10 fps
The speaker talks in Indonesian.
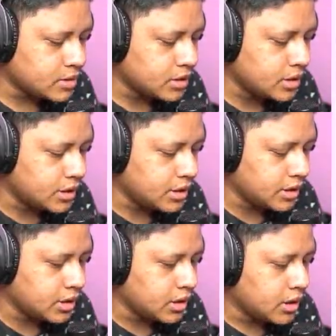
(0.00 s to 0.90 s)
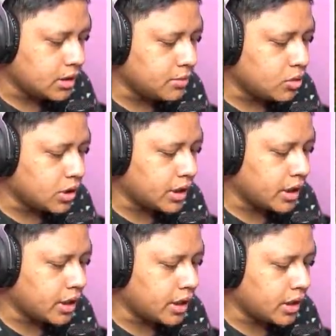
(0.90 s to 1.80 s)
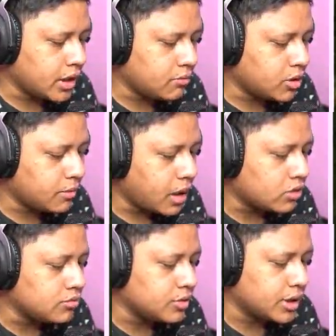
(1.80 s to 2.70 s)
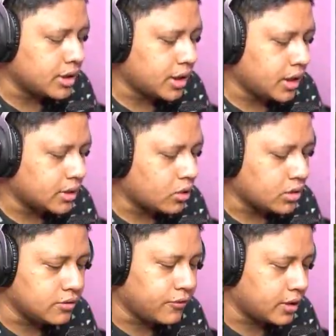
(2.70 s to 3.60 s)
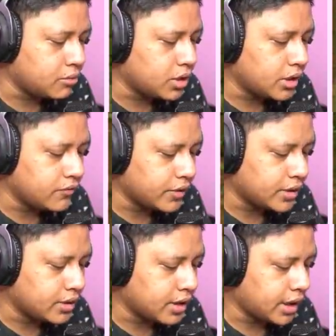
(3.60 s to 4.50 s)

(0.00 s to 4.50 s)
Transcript: jadi ini mode mode baru mungkin ya atau event mode event